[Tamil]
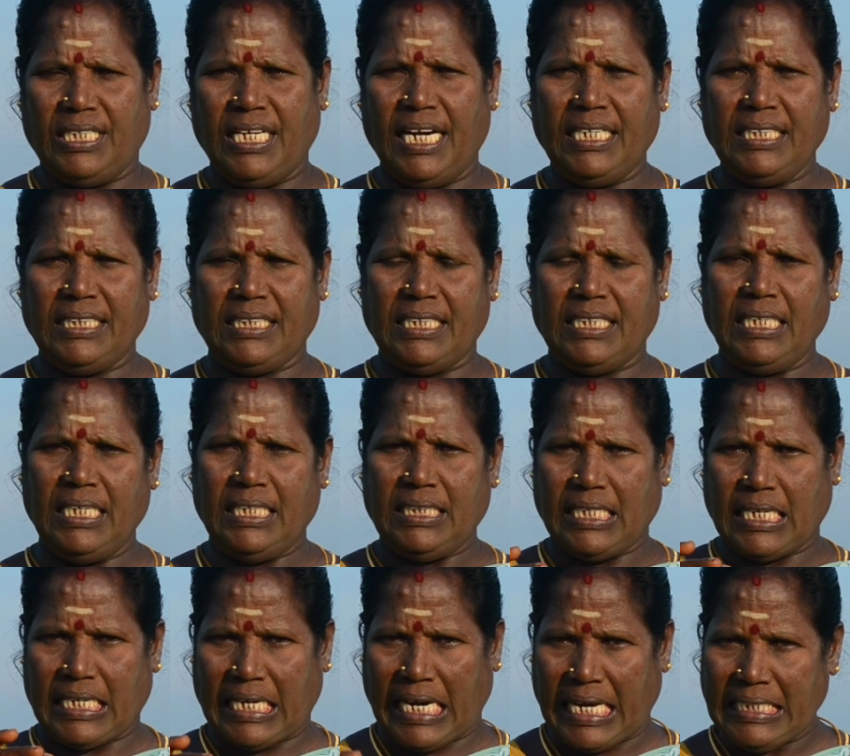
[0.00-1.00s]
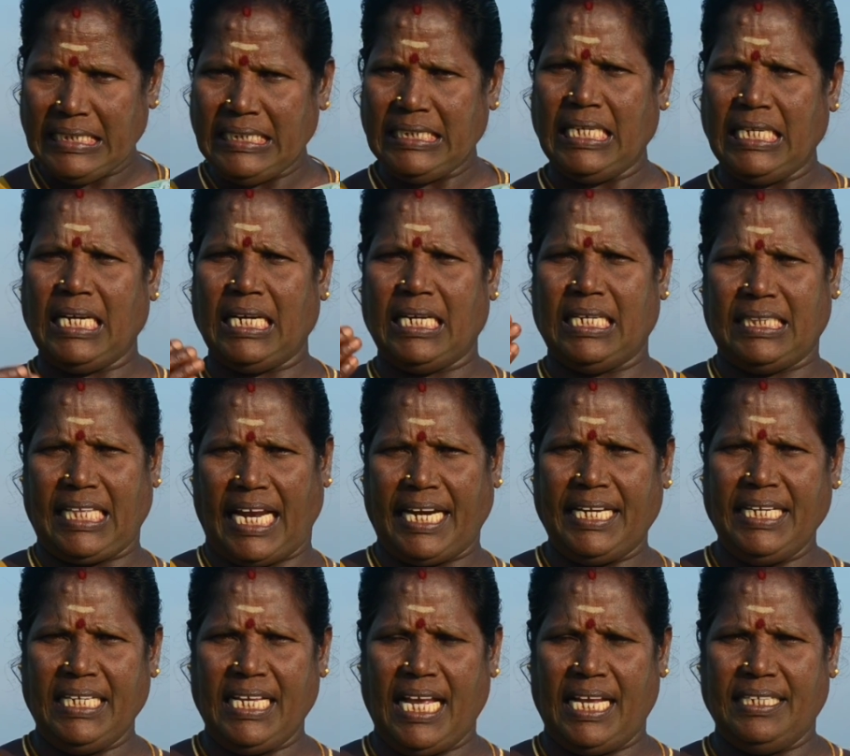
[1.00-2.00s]
எடுத்து இந்த கரிஞ்சீரக
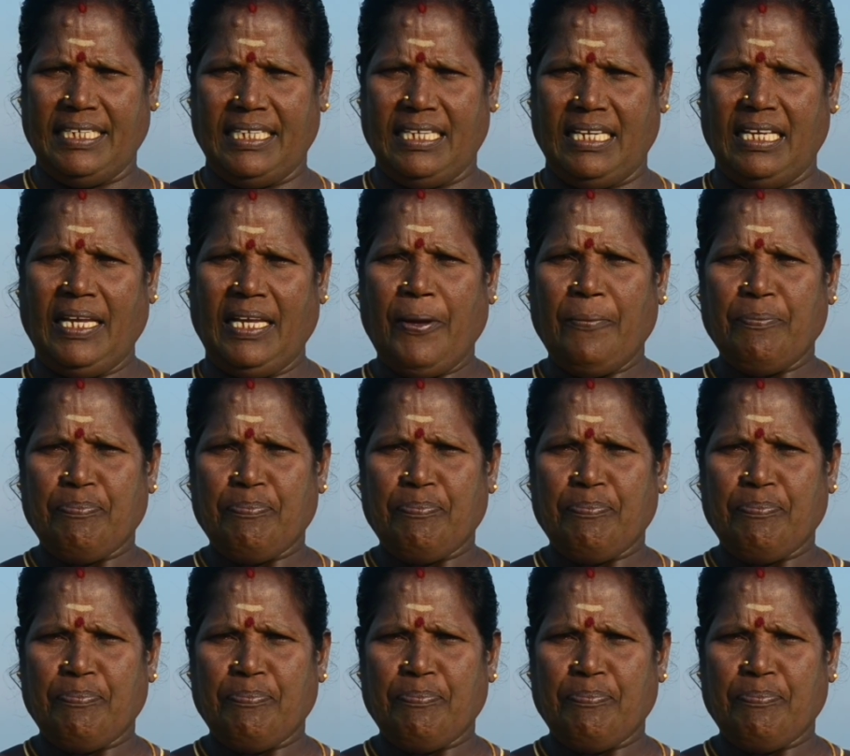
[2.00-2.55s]
தண்ணியையும்